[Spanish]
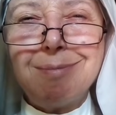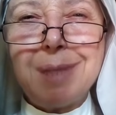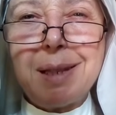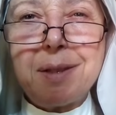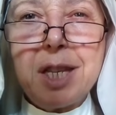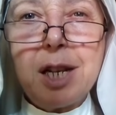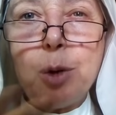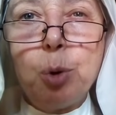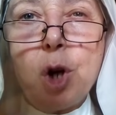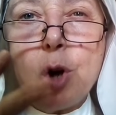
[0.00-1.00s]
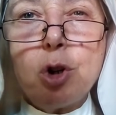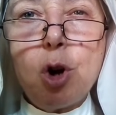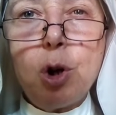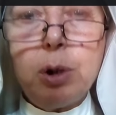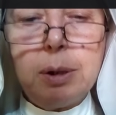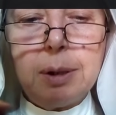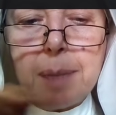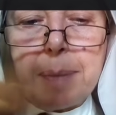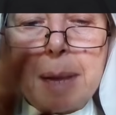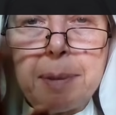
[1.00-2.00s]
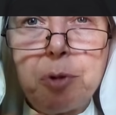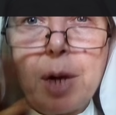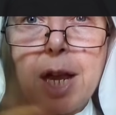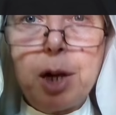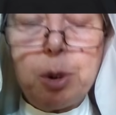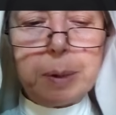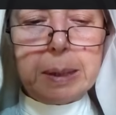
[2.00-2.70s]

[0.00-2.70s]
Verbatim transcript: es decir, en unión con el Papa fulano.